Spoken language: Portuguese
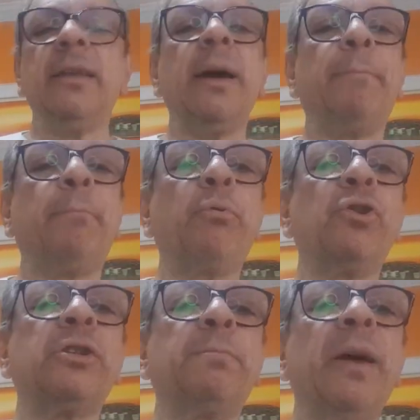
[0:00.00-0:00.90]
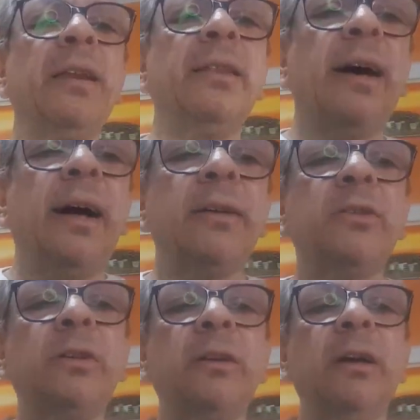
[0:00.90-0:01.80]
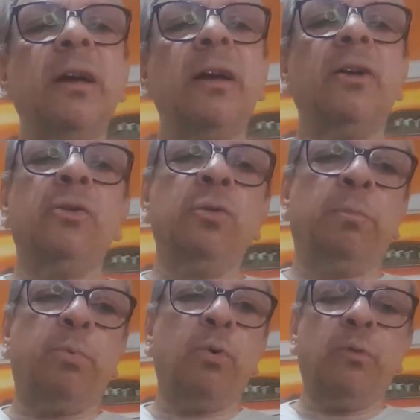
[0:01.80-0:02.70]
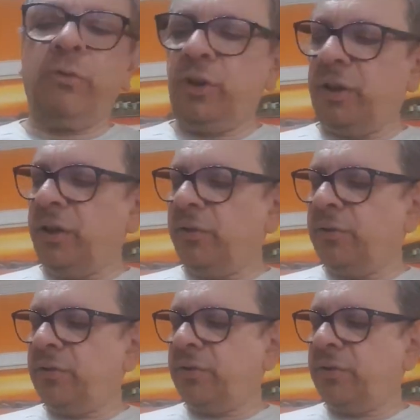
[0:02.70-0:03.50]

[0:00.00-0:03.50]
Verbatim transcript: e a prosperidade do povo de Deus.